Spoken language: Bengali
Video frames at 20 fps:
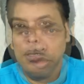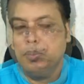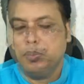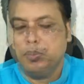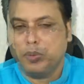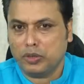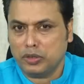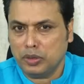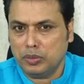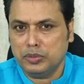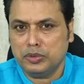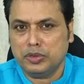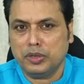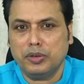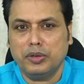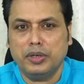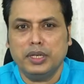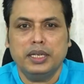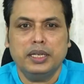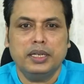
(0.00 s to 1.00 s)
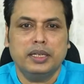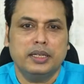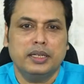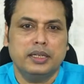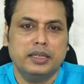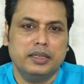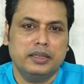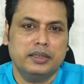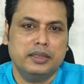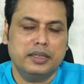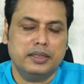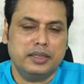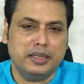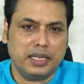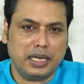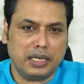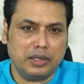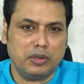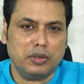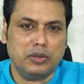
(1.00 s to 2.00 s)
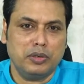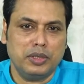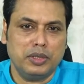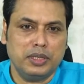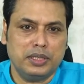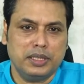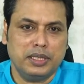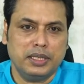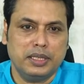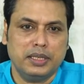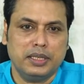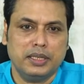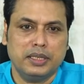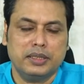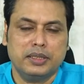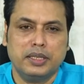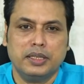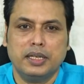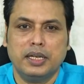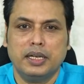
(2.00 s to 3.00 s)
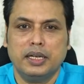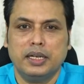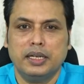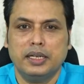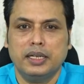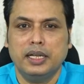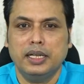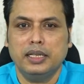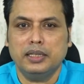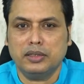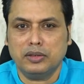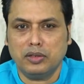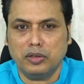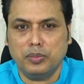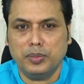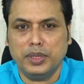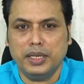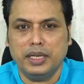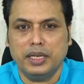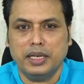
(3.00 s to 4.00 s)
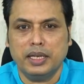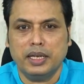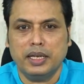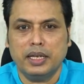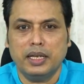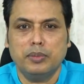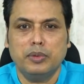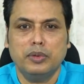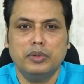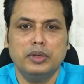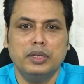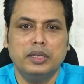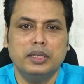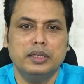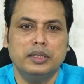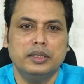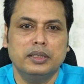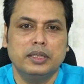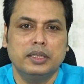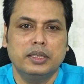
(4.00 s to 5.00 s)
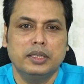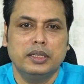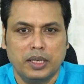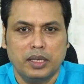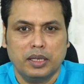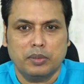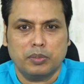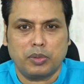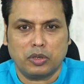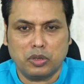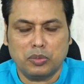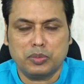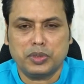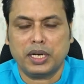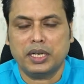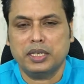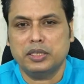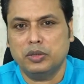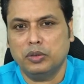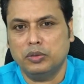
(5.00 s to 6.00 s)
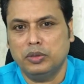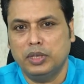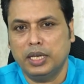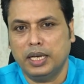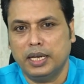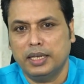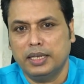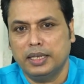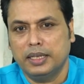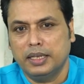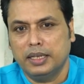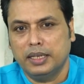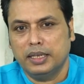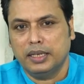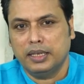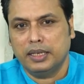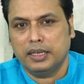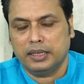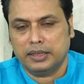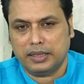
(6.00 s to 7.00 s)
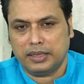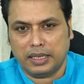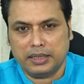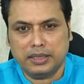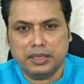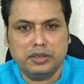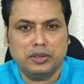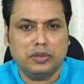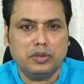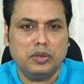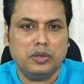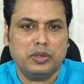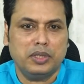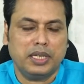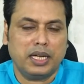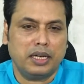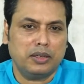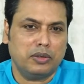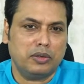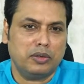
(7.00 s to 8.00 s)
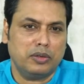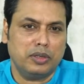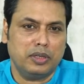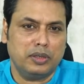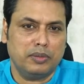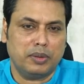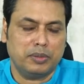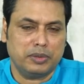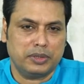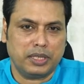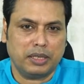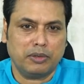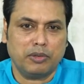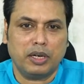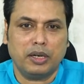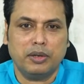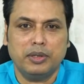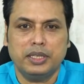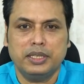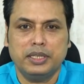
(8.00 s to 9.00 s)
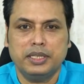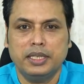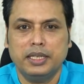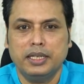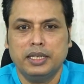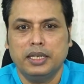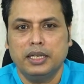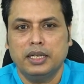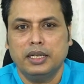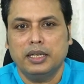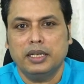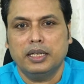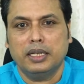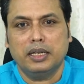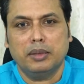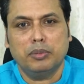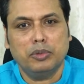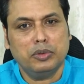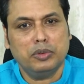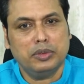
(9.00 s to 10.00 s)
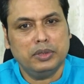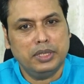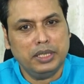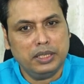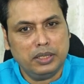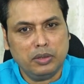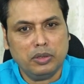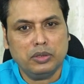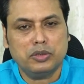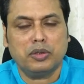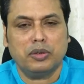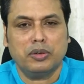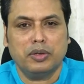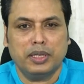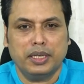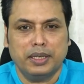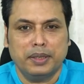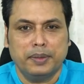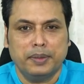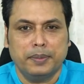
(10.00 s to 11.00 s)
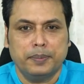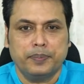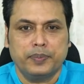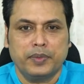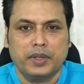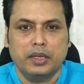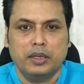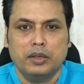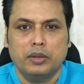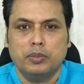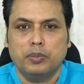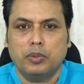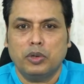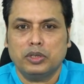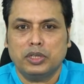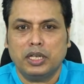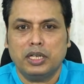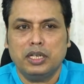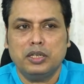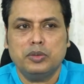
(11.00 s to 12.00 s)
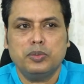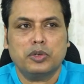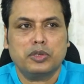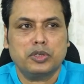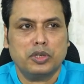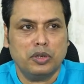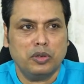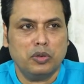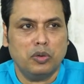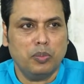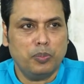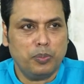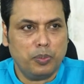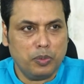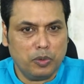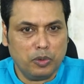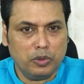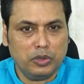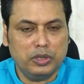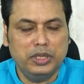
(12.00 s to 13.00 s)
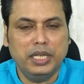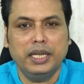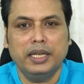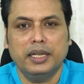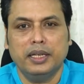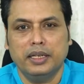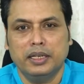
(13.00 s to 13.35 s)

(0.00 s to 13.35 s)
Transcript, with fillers: প্রথম চরণে যে টিকাকরণ হয়েছে সেটা হেলথ কর্মী এবং প্রথম সারির যোদ্ধা তাদের জন্য টিকাকরণের ব্যবস্থা করা হয়েছে এবং দ্বিতীয় চরণে পঁয়তাল্লিশ বছরের ঊর্ধ্বে